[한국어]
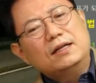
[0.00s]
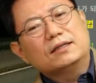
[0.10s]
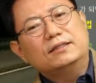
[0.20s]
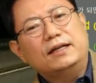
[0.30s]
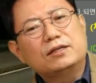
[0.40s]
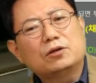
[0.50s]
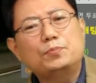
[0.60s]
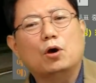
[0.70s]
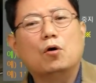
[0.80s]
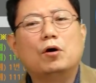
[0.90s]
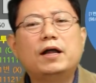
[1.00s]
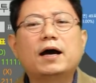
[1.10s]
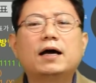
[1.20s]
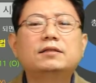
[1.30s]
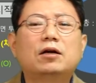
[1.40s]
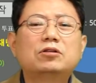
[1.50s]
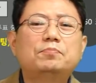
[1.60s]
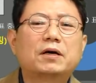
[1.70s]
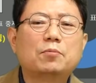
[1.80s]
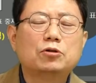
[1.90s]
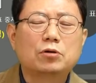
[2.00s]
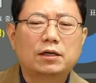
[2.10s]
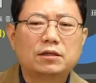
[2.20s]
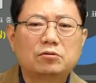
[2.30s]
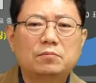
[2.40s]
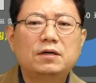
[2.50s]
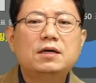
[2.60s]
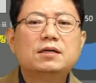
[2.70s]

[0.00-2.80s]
그래서 병원에 가느라고 급하게 먼저 갔다 그러면